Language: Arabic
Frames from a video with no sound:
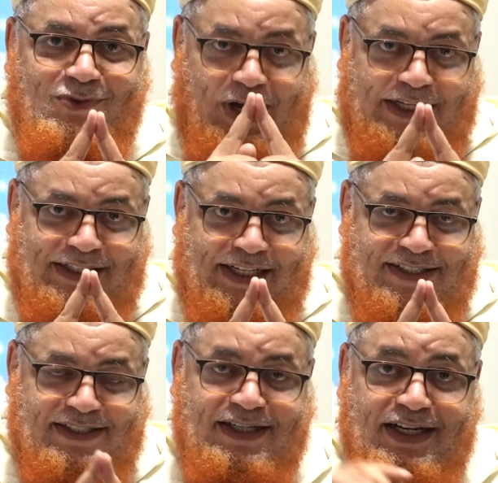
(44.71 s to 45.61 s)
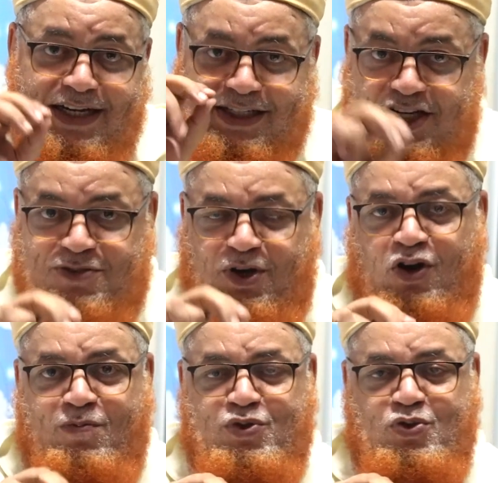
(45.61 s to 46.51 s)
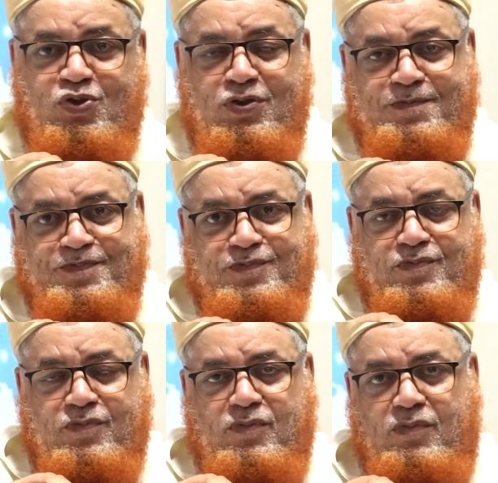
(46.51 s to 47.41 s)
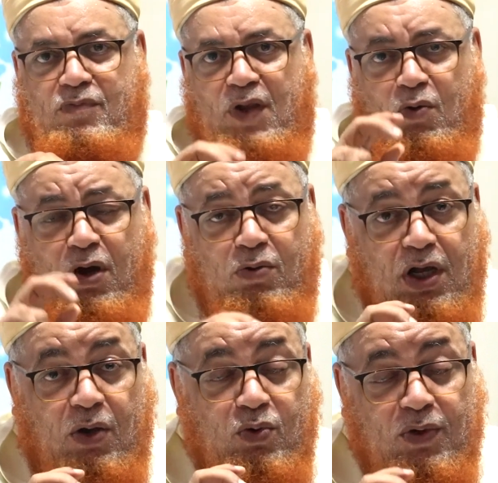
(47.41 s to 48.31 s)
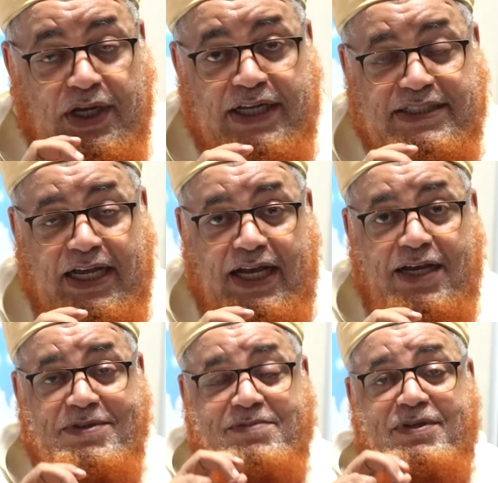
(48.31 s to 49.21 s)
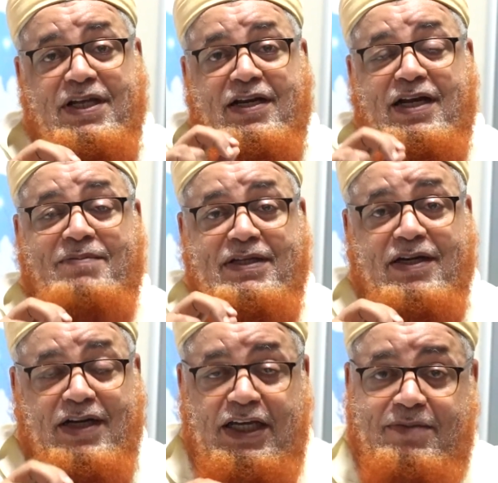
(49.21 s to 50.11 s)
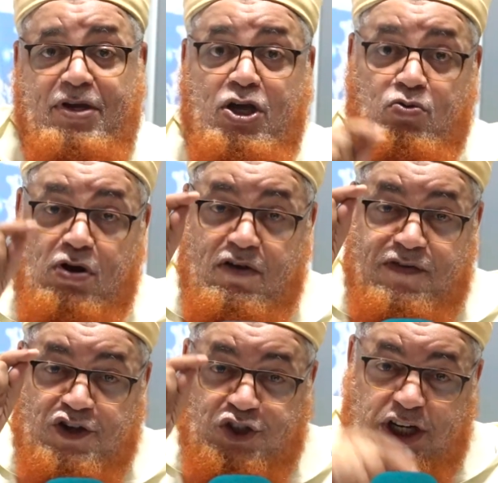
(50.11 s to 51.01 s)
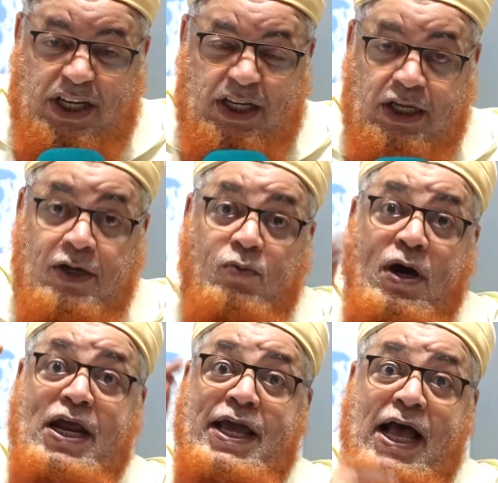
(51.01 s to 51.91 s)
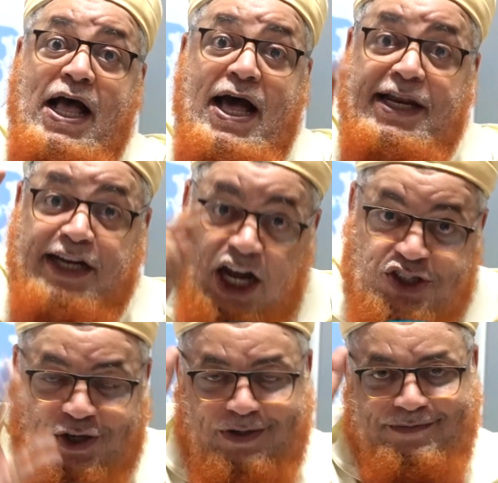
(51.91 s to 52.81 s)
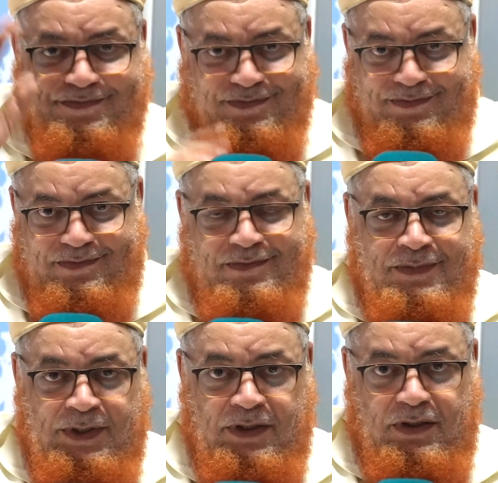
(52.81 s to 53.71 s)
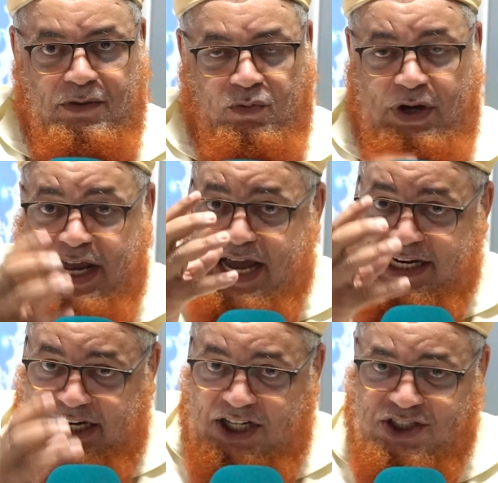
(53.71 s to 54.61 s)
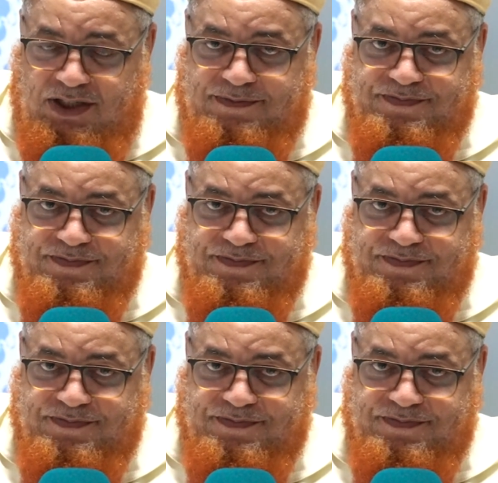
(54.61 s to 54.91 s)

واحد النص تيجمعهم بجوج وهو قول الله تعالى بسم الله الرحمن الرحيم والفجر وليال عشر وليال عشر